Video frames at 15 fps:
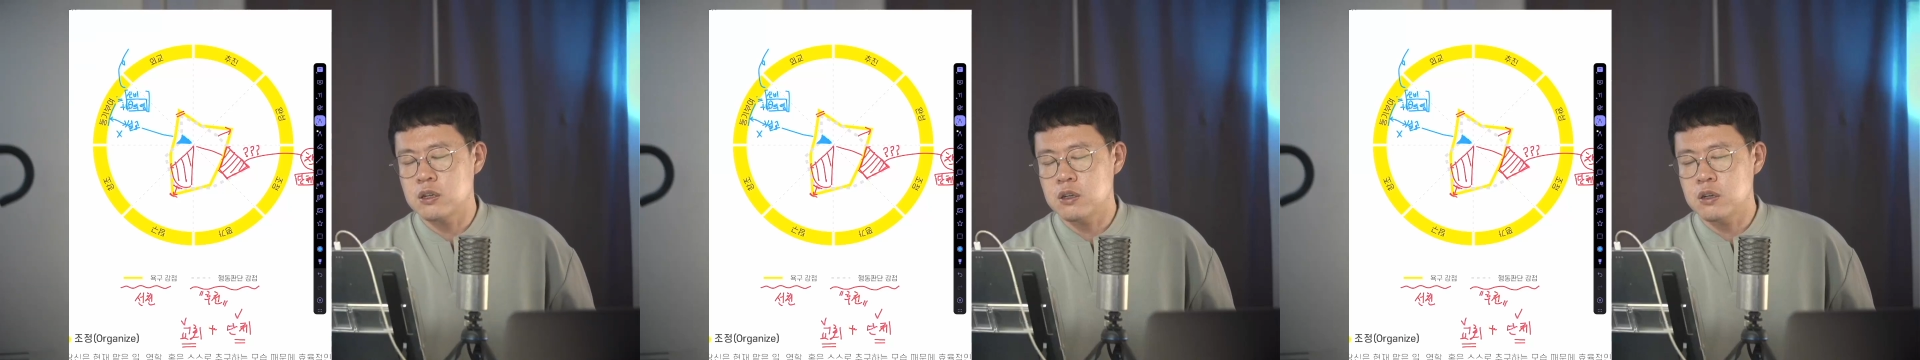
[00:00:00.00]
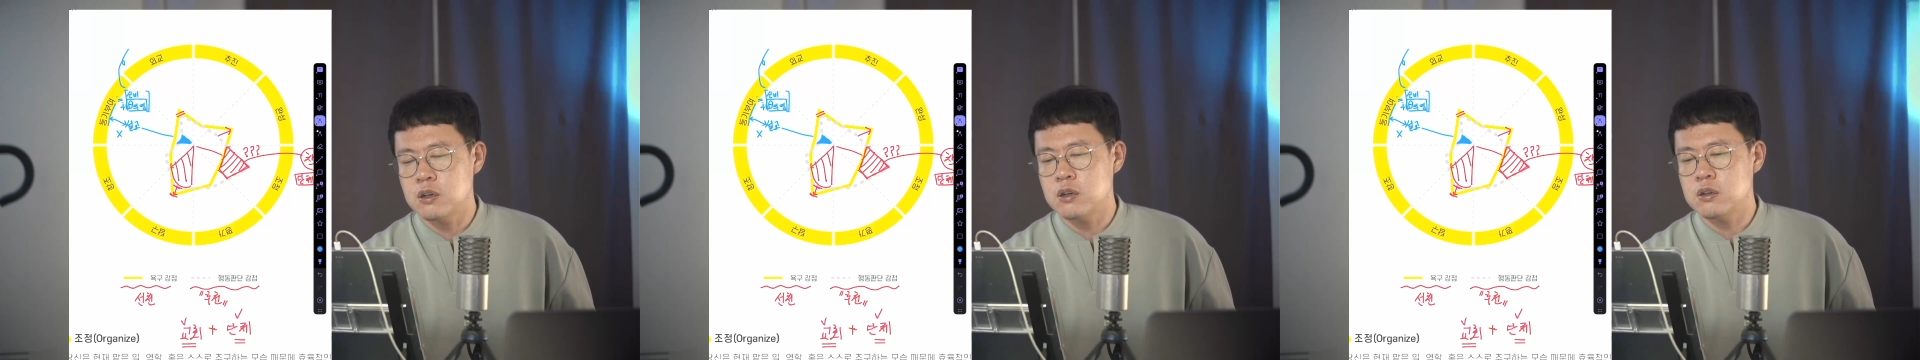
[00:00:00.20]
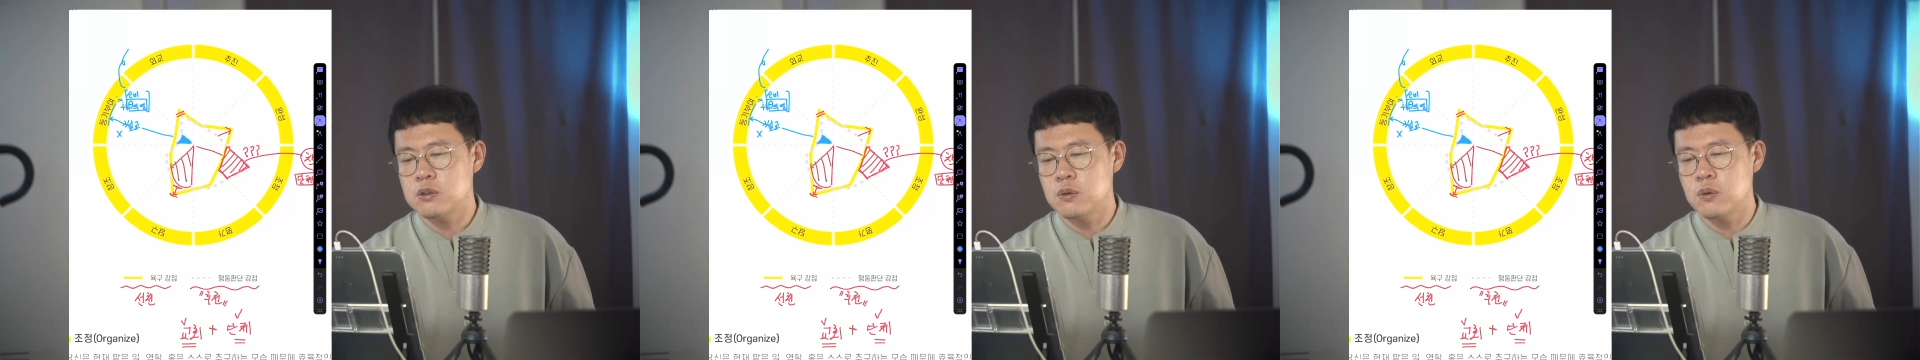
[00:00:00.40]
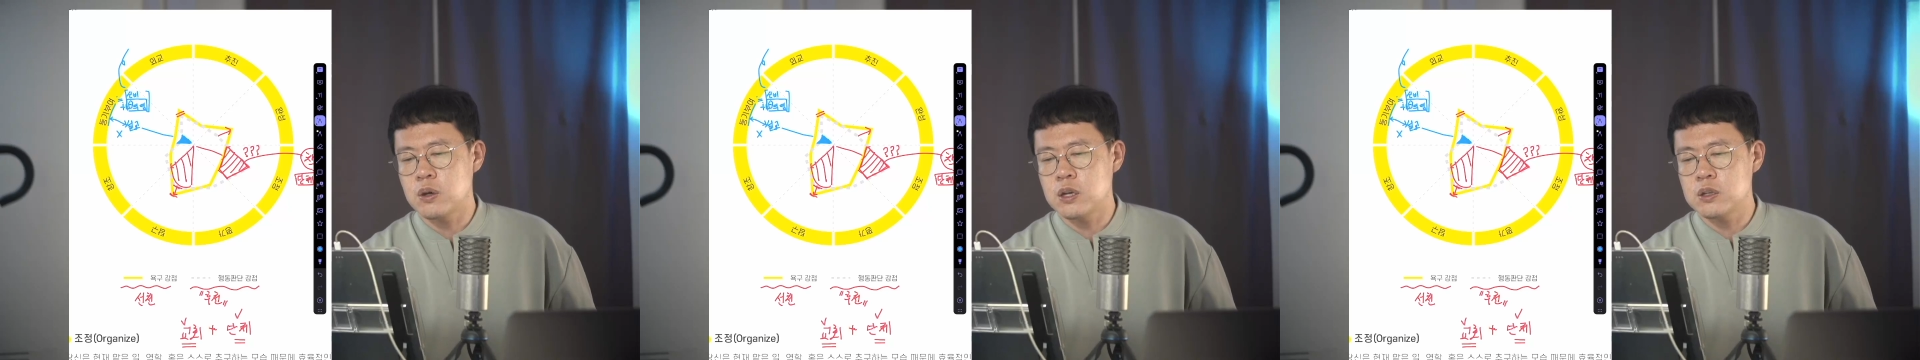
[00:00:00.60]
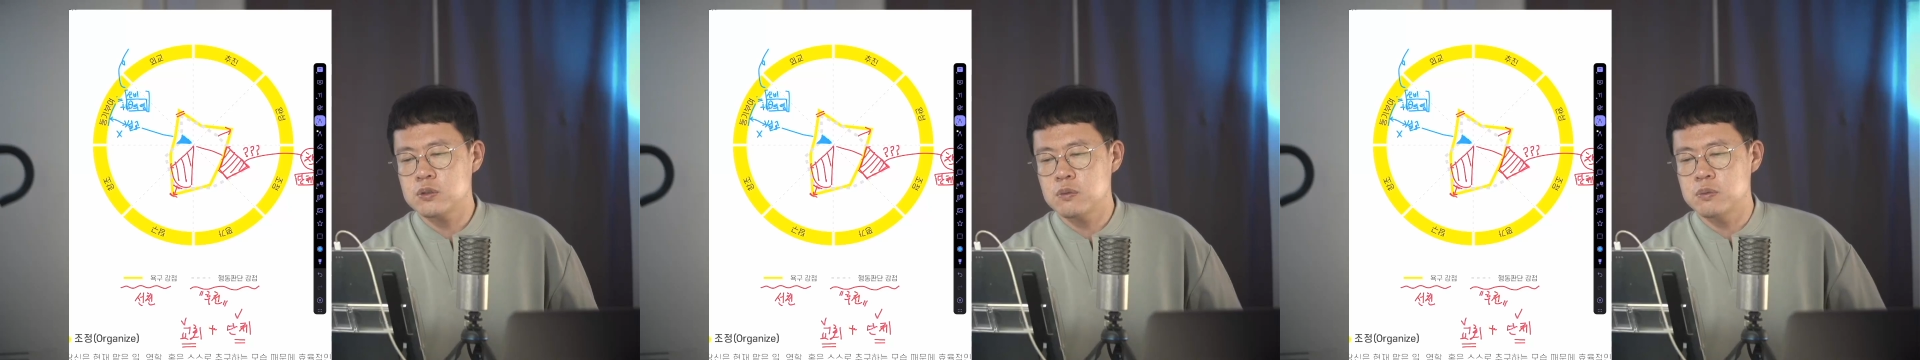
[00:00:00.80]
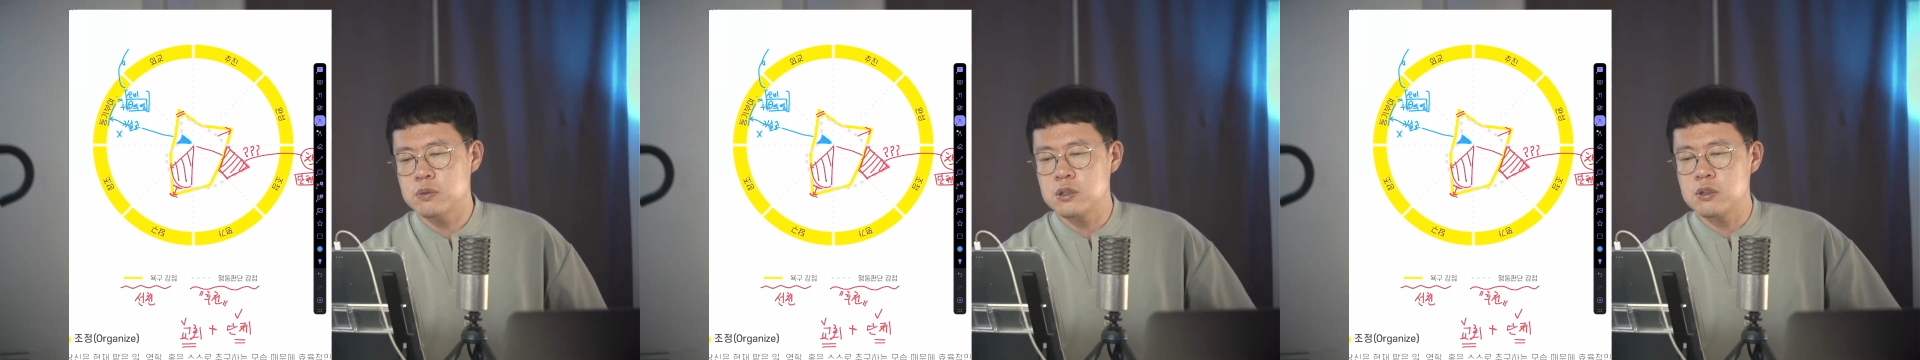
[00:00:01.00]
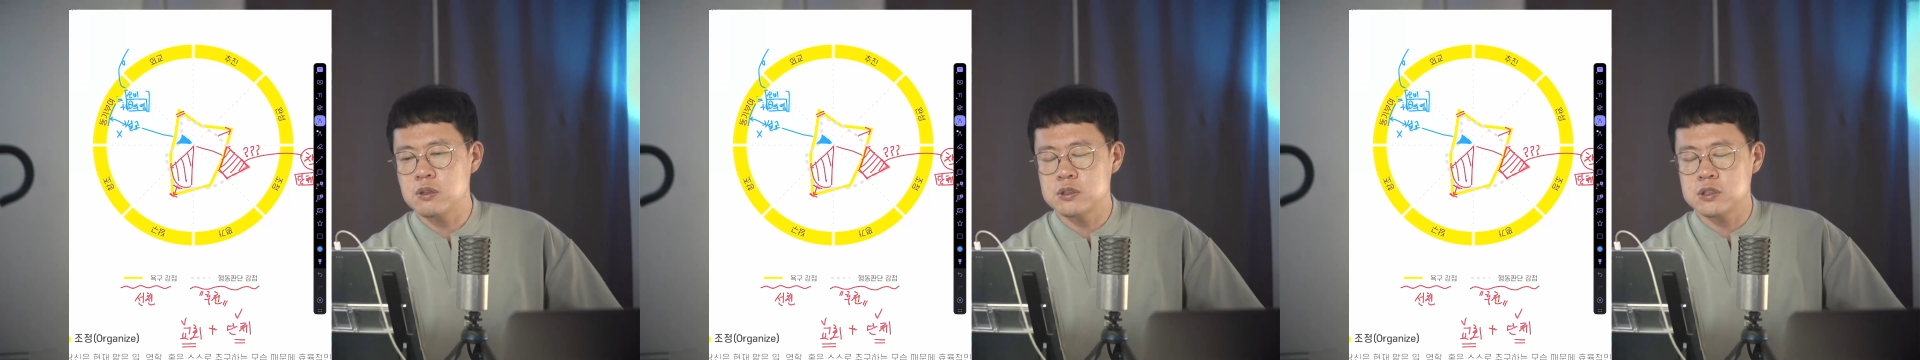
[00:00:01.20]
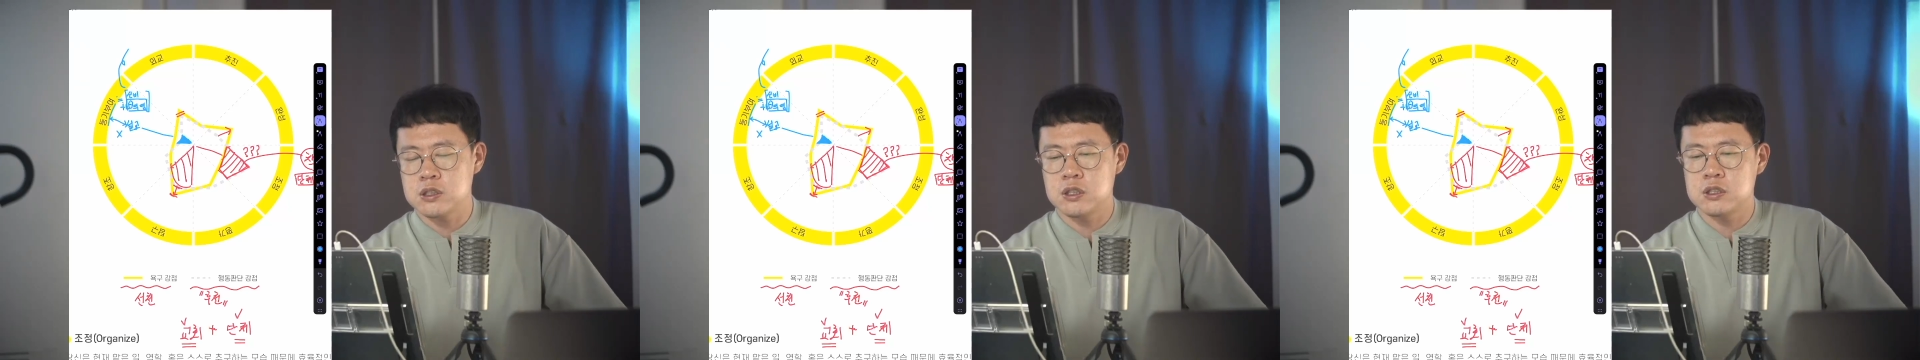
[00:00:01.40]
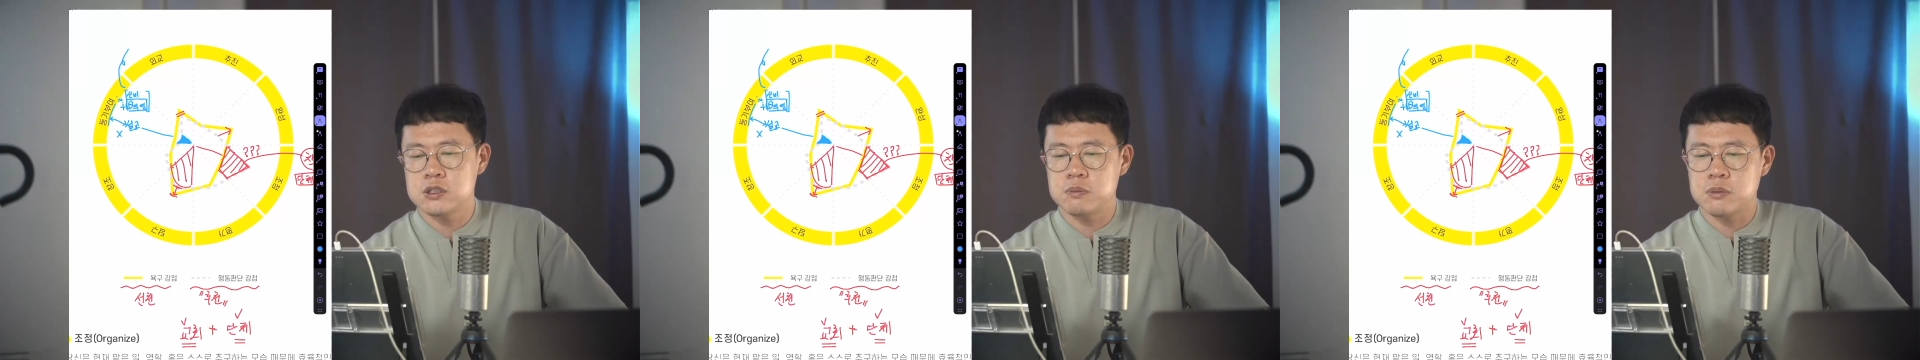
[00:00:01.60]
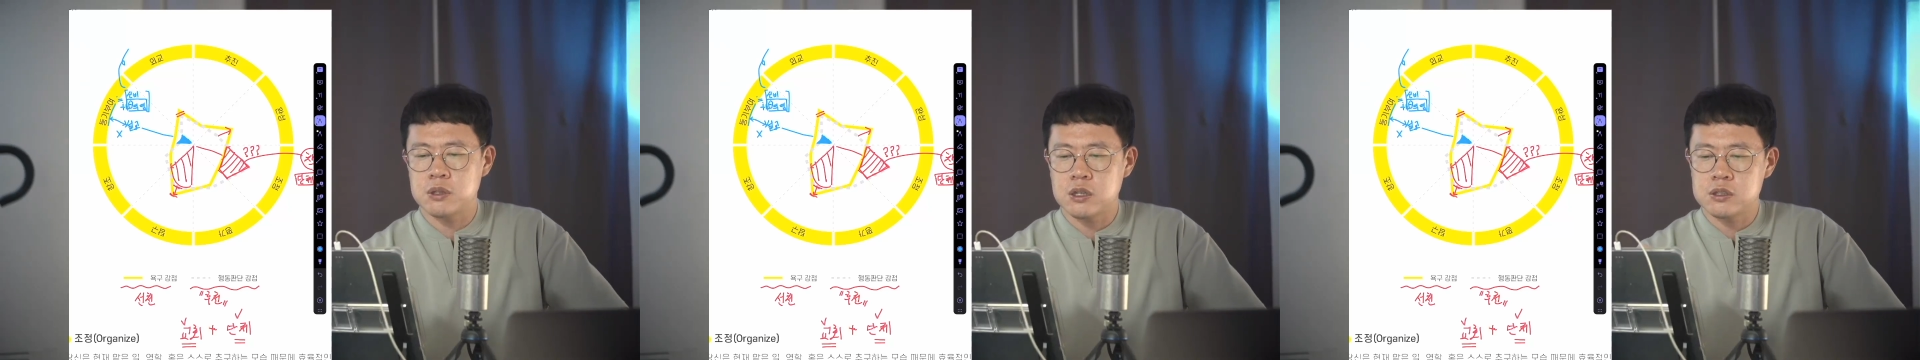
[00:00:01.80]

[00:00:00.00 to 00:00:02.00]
어, 요게 좀 느껴지긴 했습니다.